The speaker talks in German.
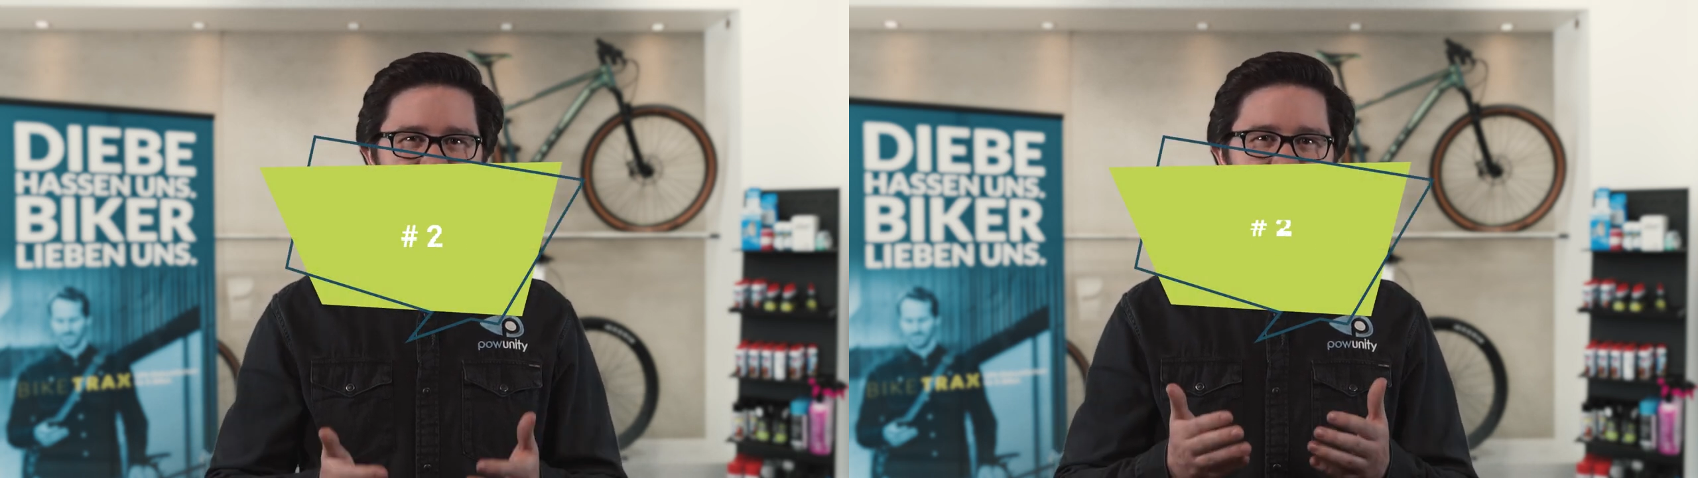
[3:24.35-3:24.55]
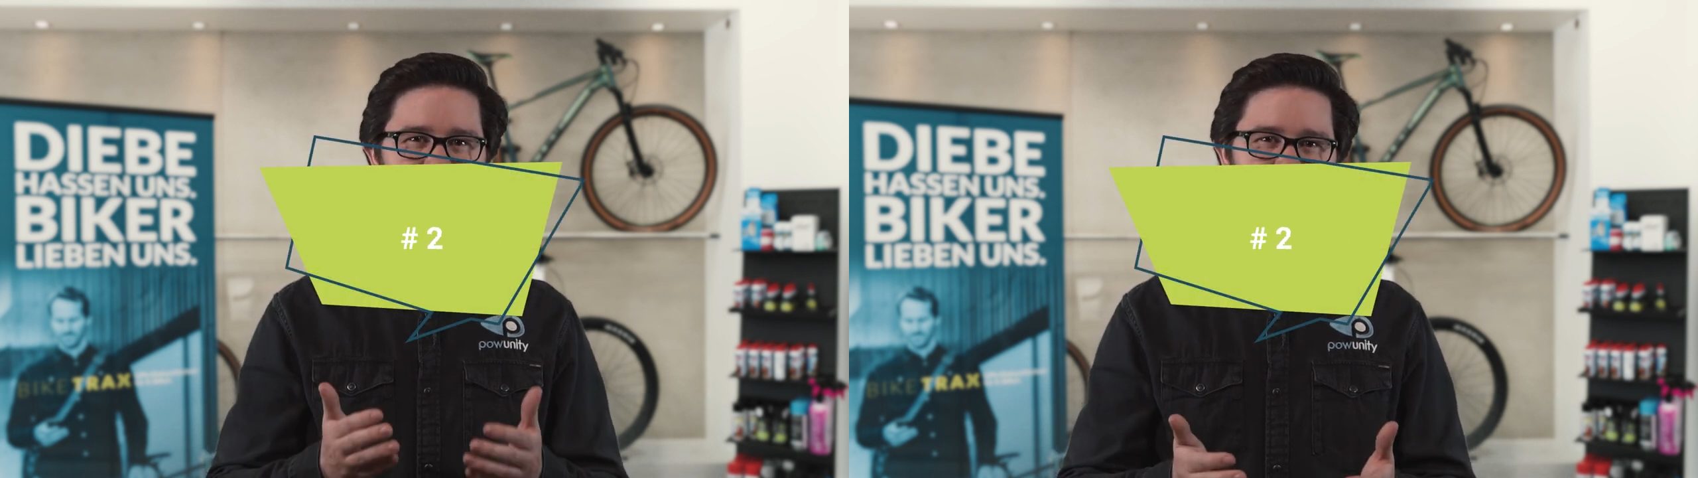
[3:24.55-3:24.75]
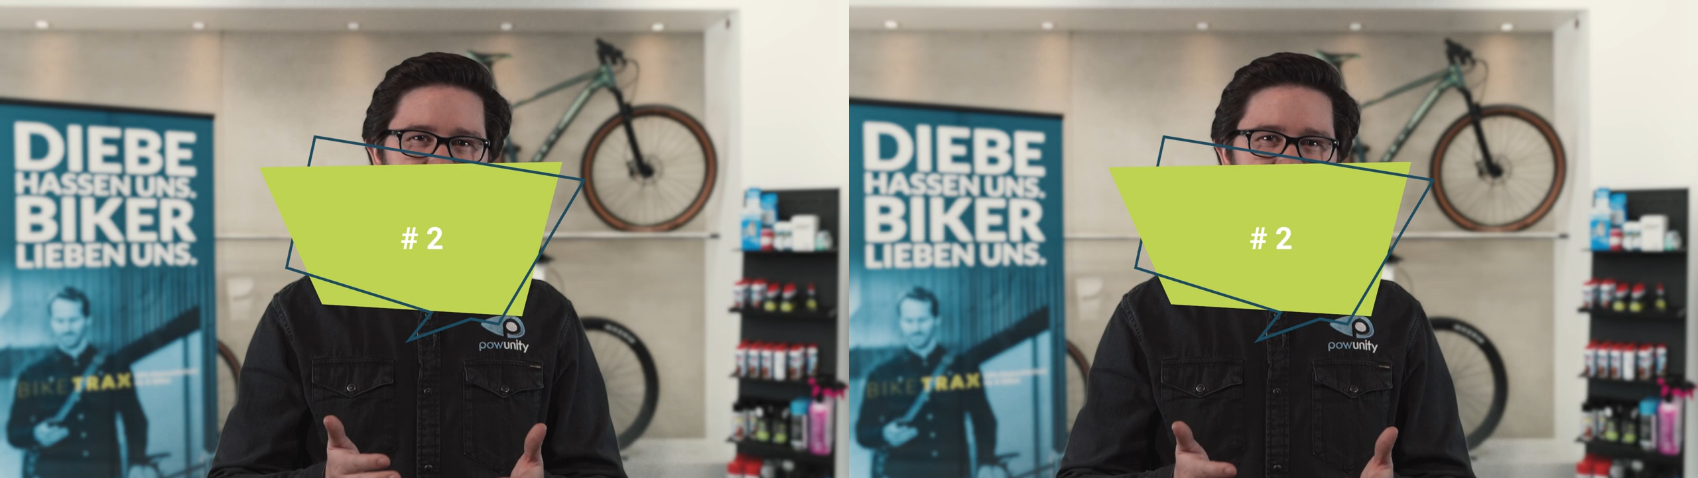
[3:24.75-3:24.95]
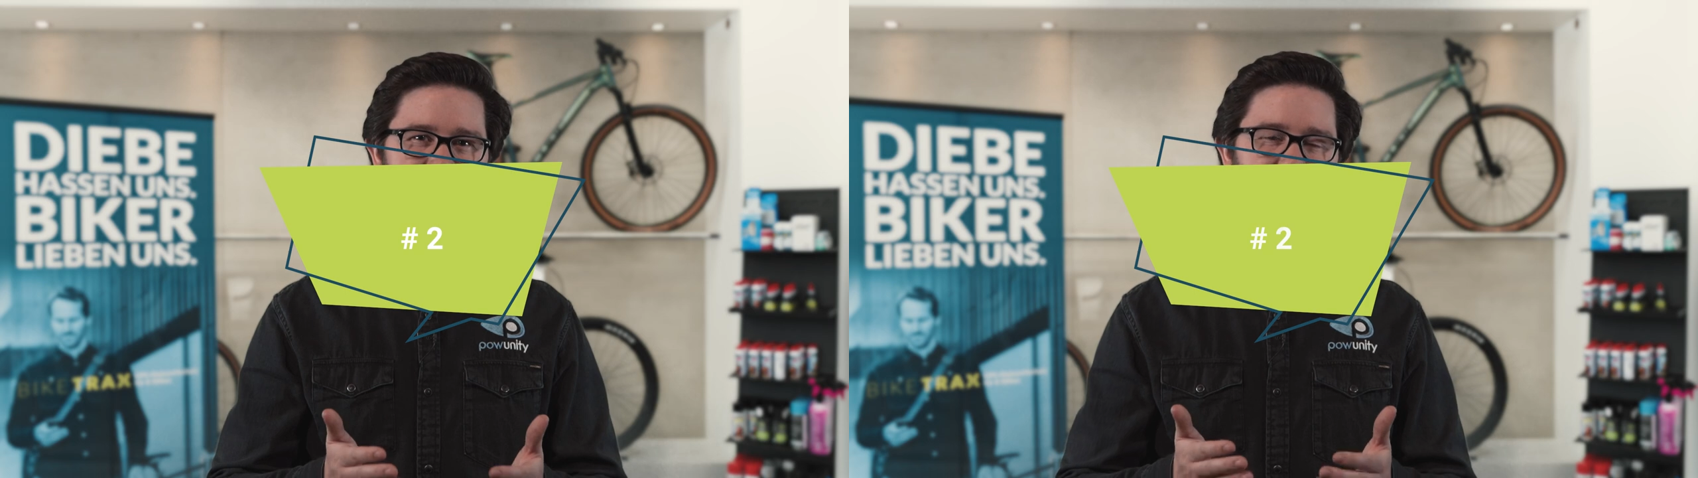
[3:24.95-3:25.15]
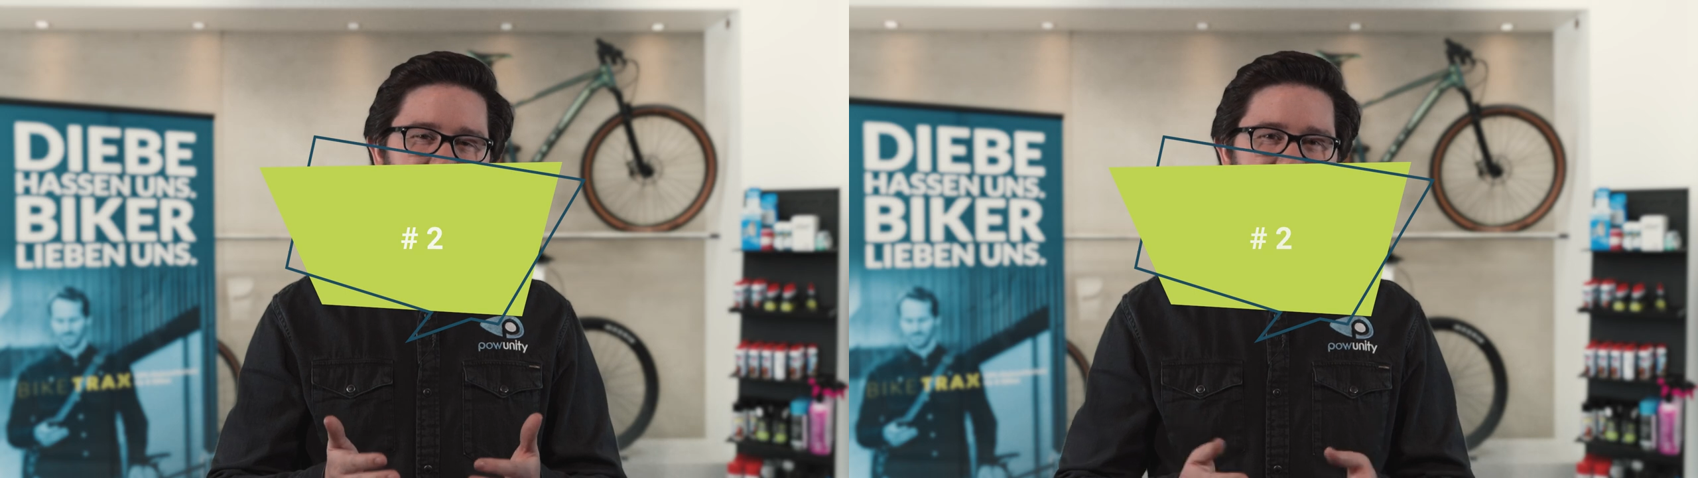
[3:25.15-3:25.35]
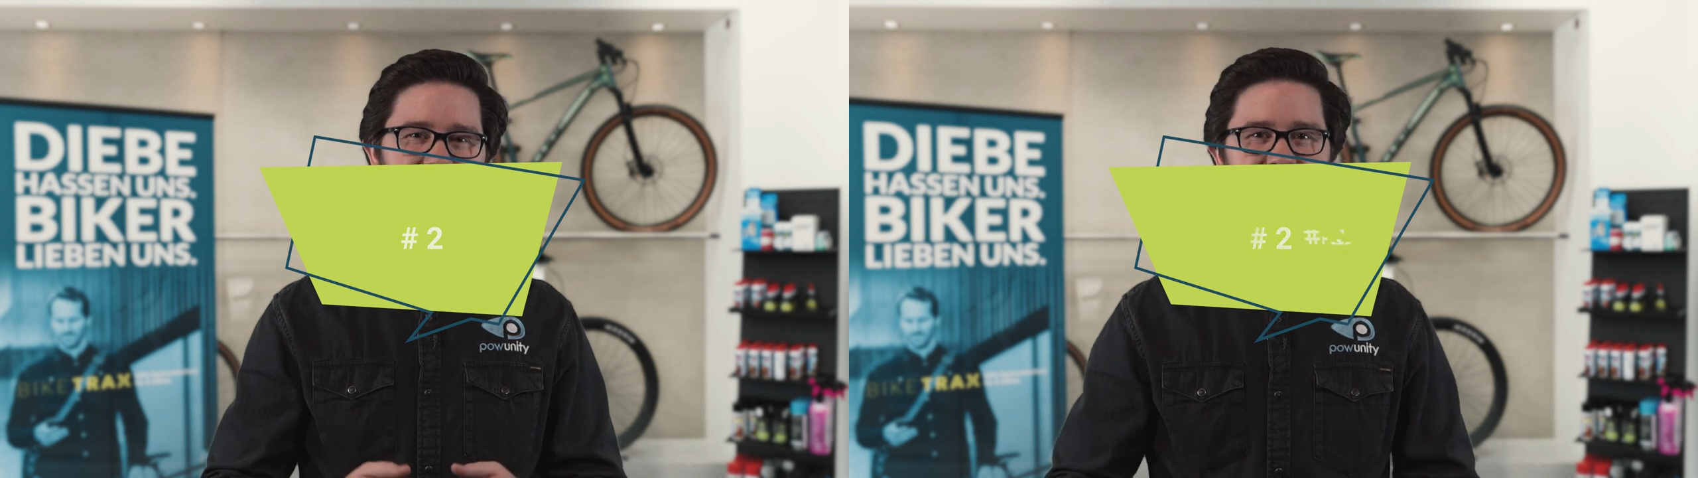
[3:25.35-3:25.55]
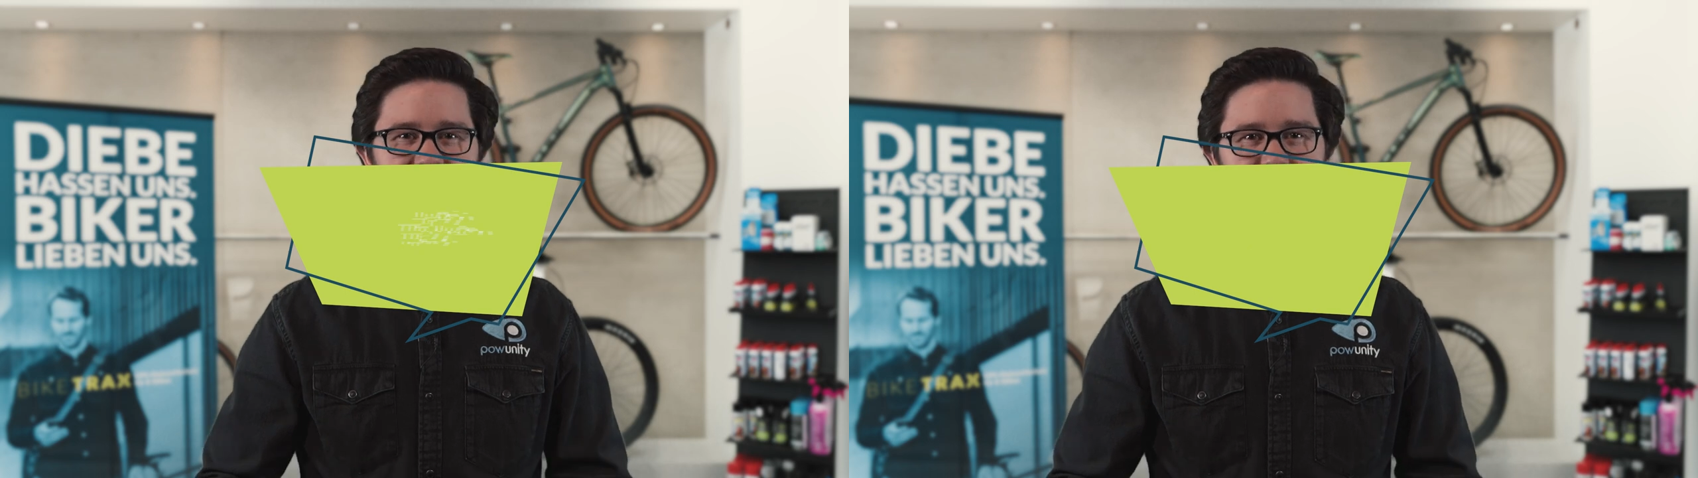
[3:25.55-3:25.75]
die Displays moderner